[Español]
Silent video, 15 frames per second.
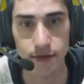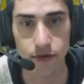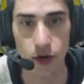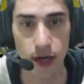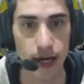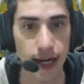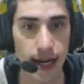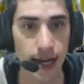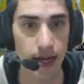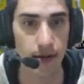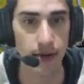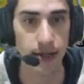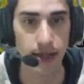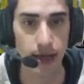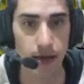No la ha
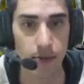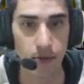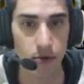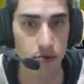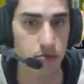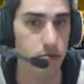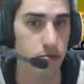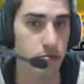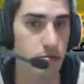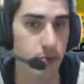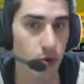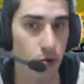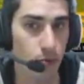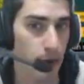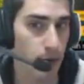reventado por un,
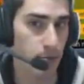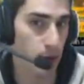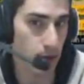por un, por,